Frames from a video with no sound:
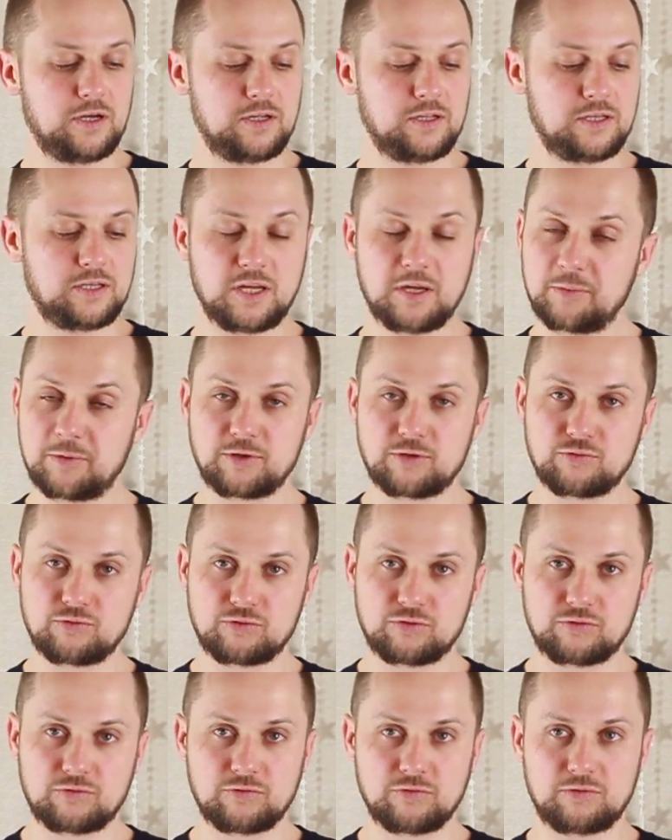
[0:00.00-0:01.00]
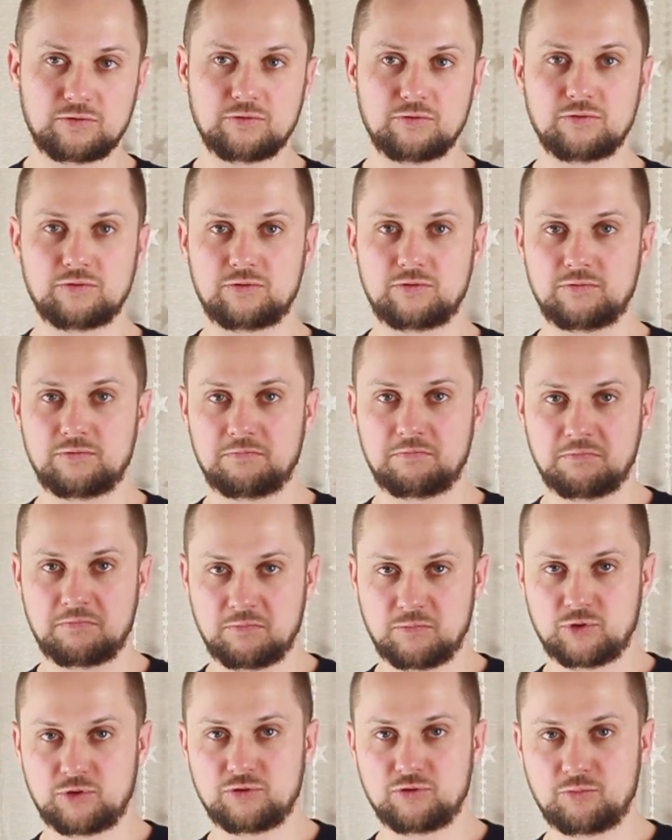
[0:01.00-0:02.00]
не присутствует. То есть
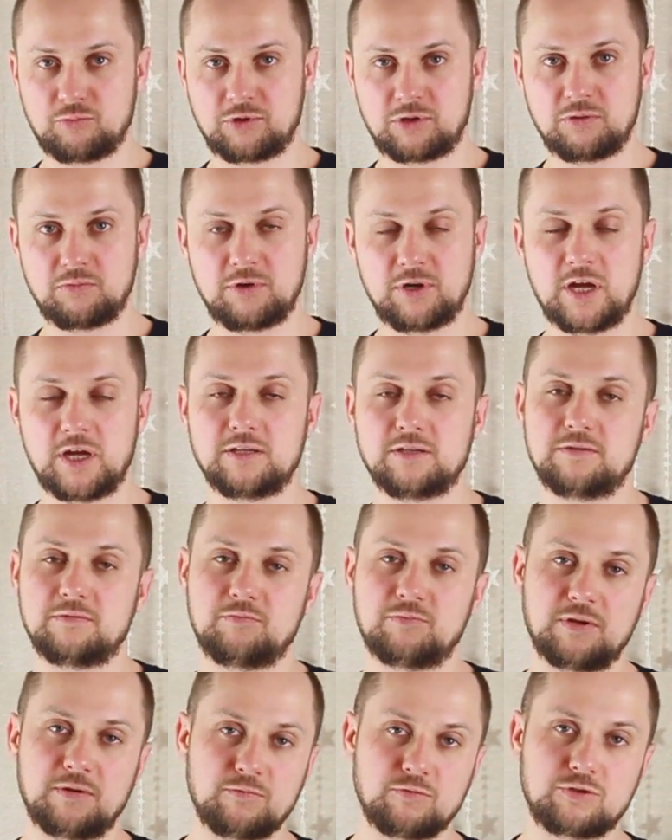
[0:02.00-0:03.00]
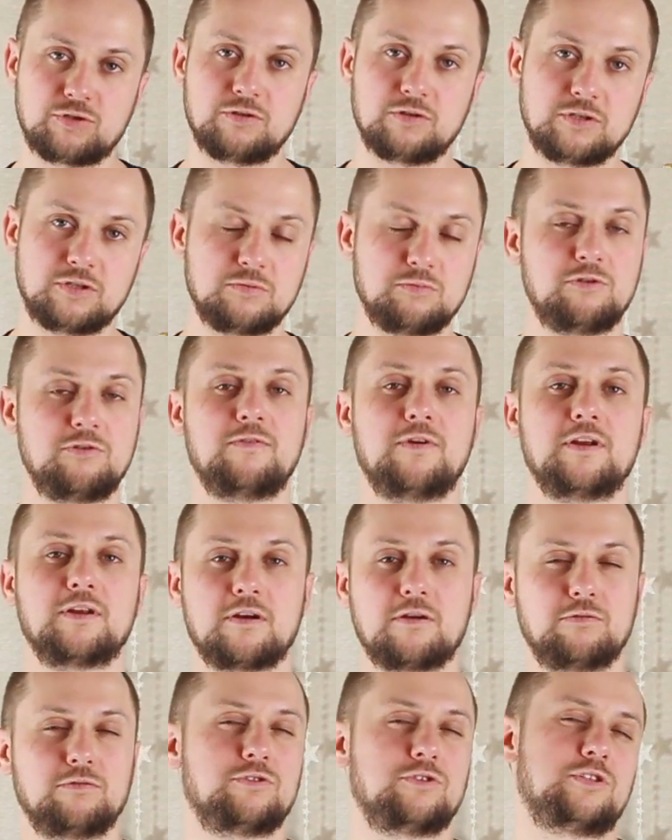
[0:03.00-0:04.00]
можно употреблять, потому что это заболевание
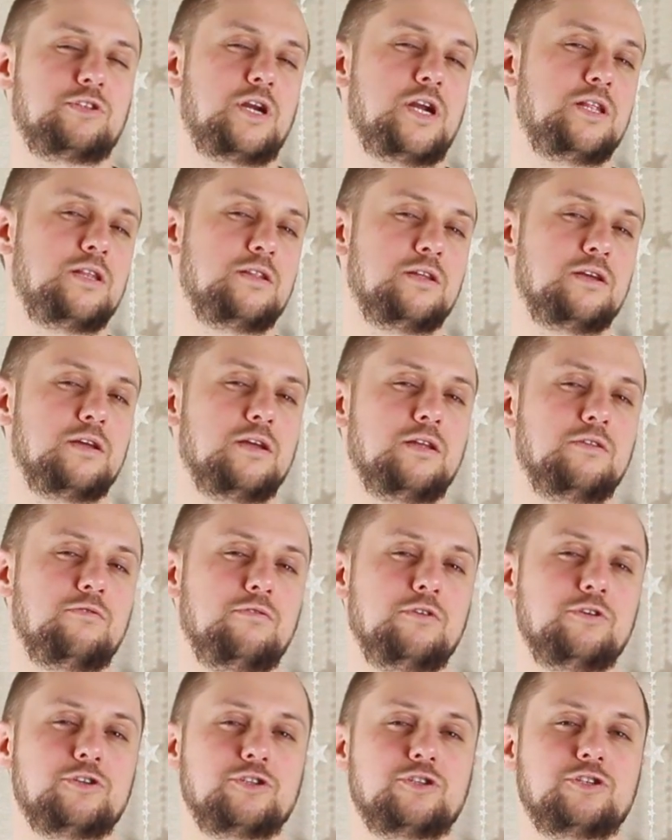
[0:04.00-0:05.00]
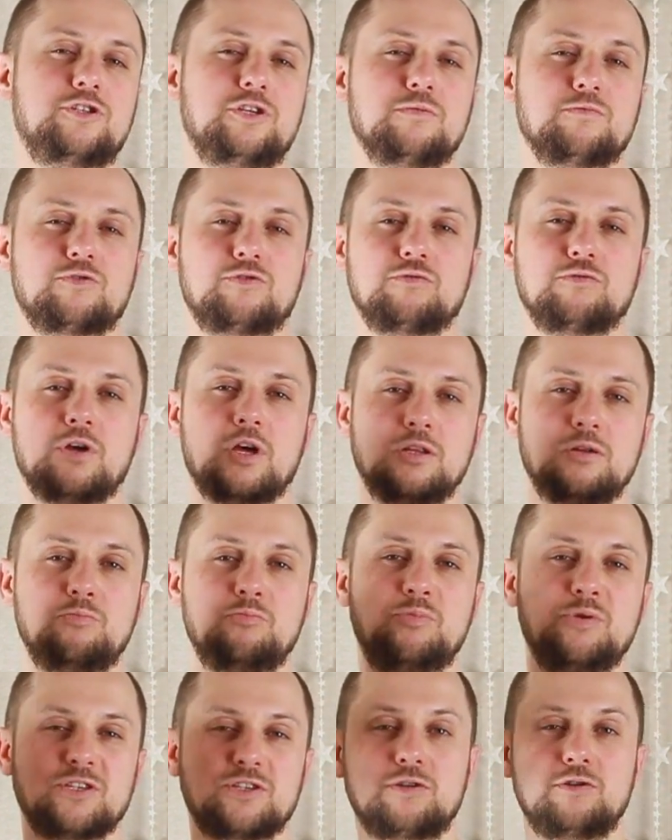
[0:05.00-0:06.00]
какое-то странное, оно лечится тем, что надо
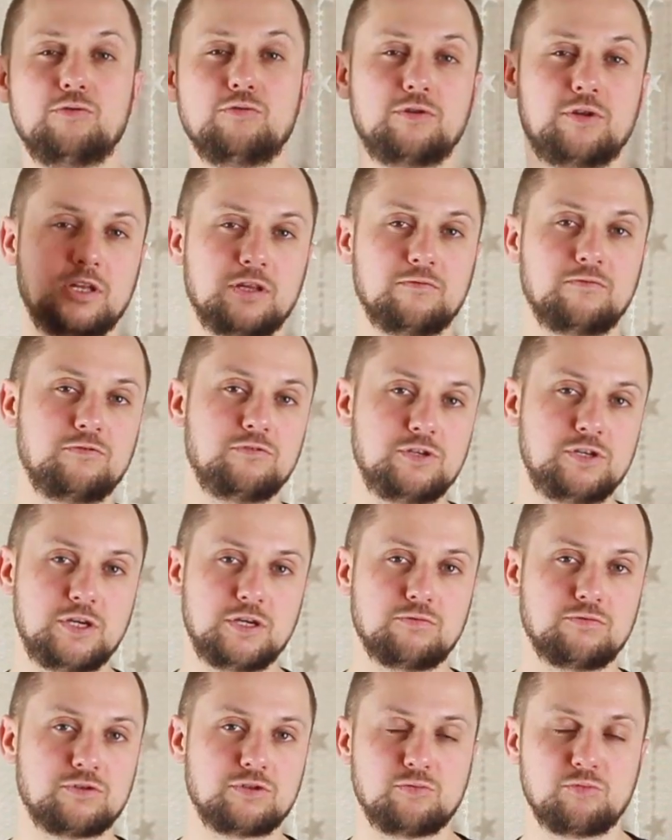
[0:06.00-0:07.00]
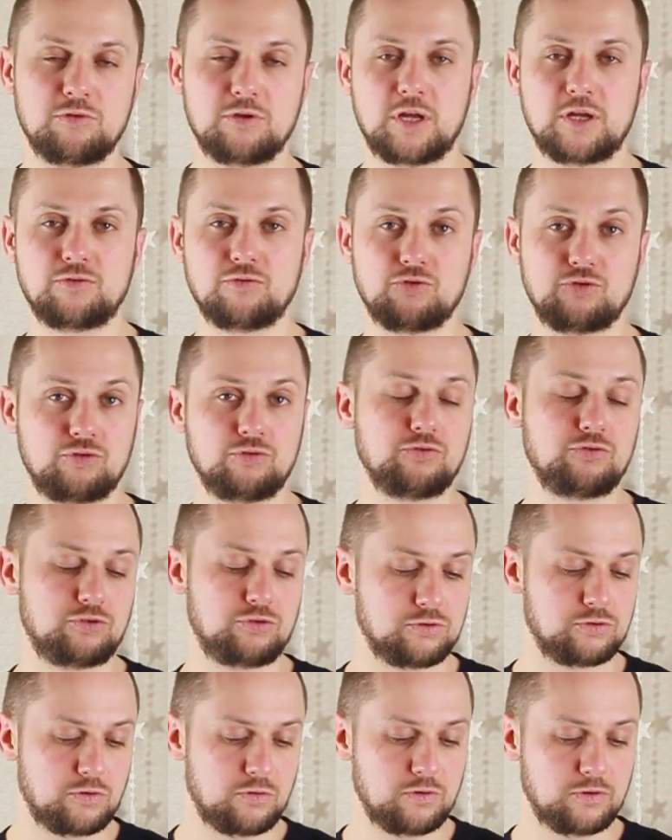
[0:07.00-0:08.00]
безглютеновую диету соблюдать
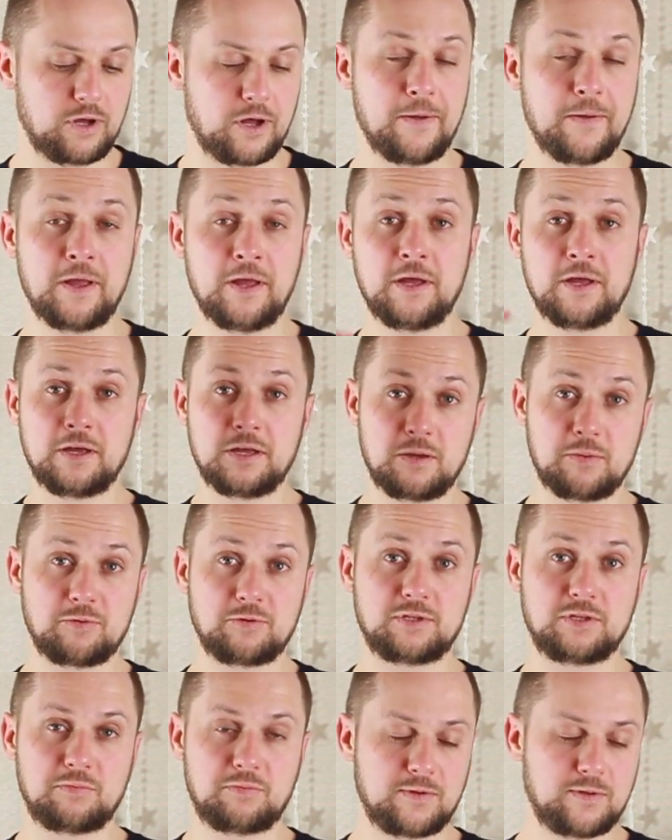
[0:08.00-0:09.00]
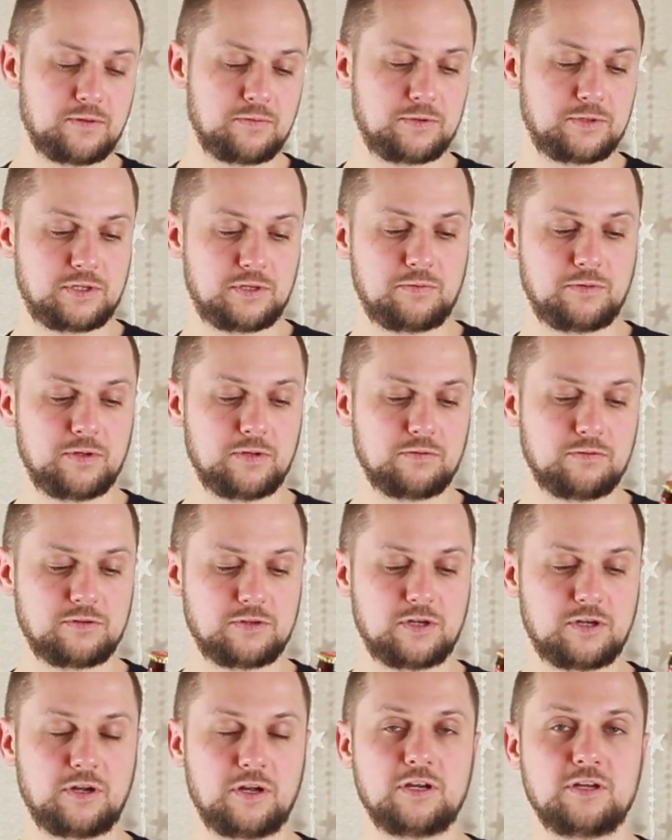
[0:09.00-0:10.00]
очень-очень долго, и постепенно-постепенно у
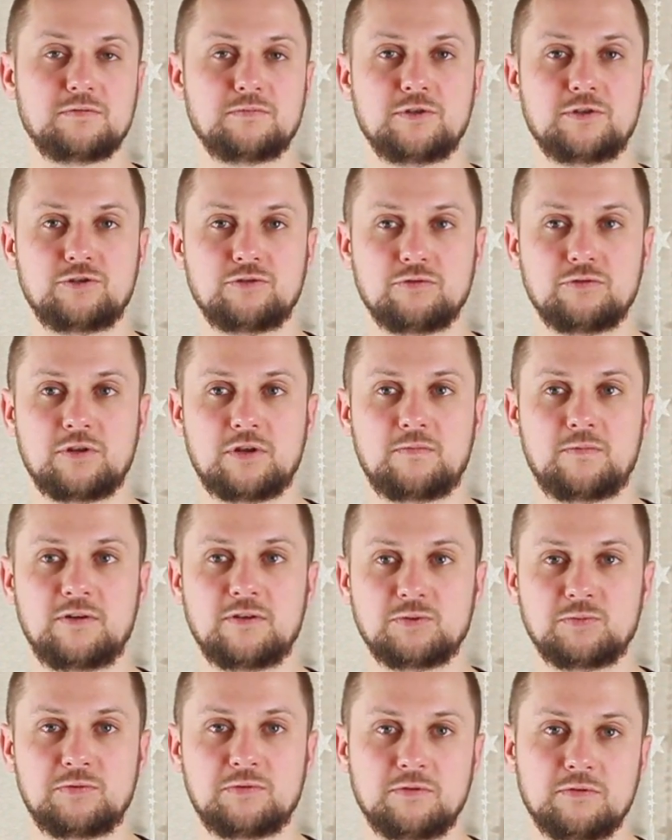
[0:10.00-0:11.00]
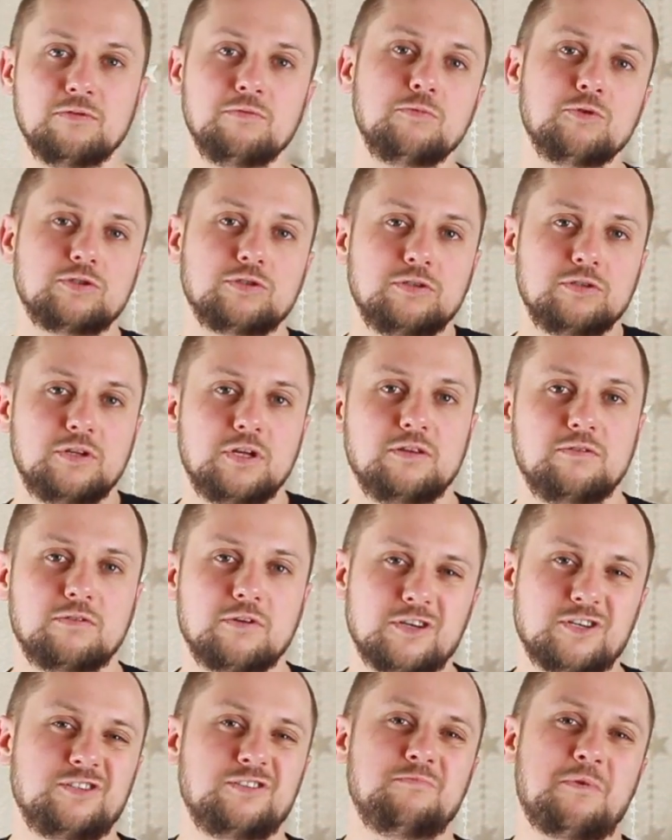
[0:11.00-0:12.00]
тебя организм начнет нормально справляться. Ну, может, ты до этого,
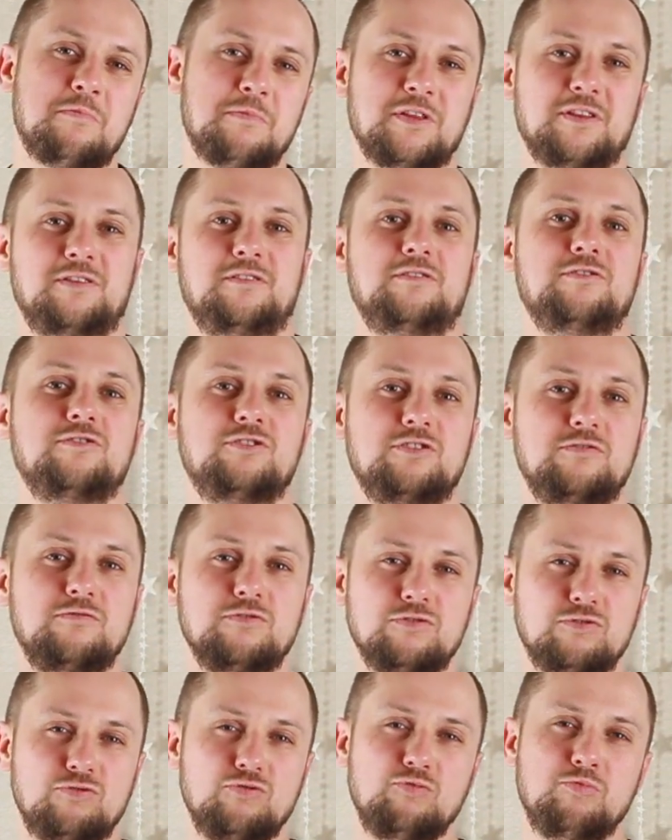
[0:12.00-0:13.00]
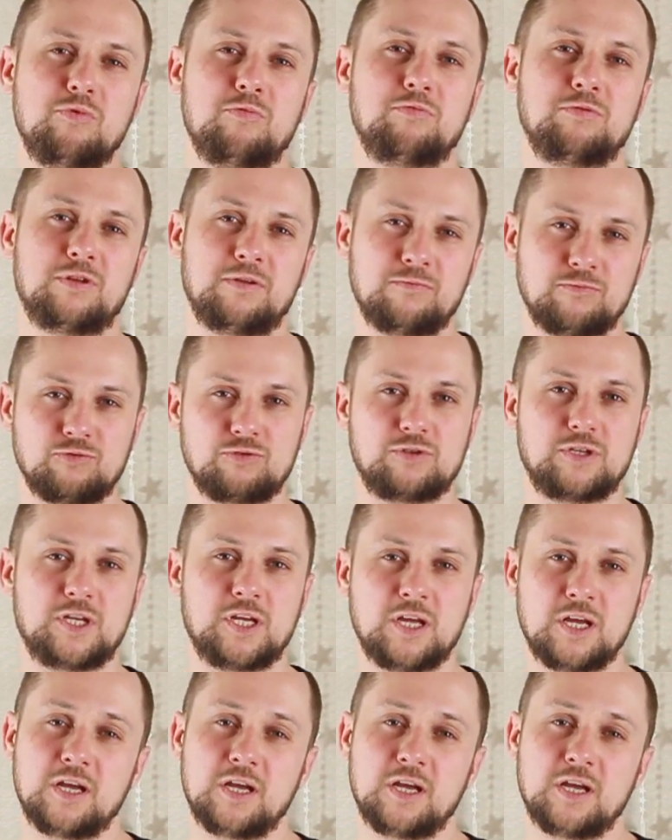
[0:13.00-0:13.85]
конечно, момент не доживешь тупо, потому что